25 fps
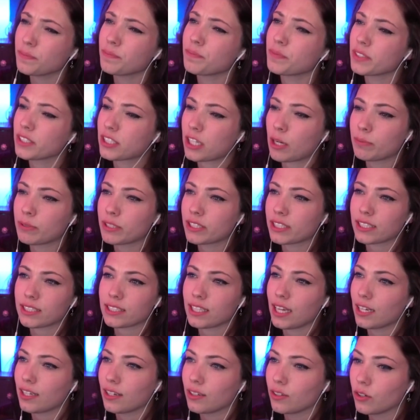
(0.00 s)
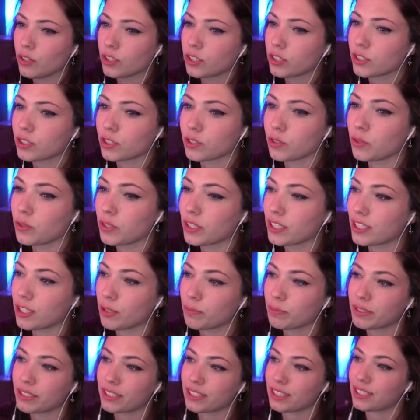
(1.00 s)
Ich, ich glaube glaub nicht, dass da alle Leute so. Ich
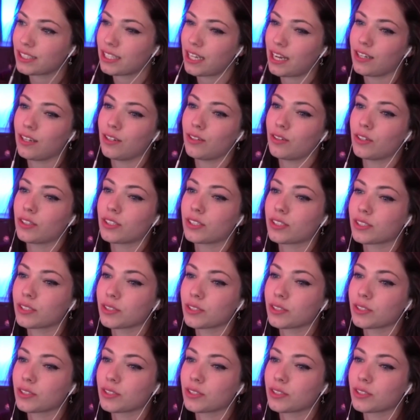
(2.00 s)
glaube nicht, dass alle Leute so.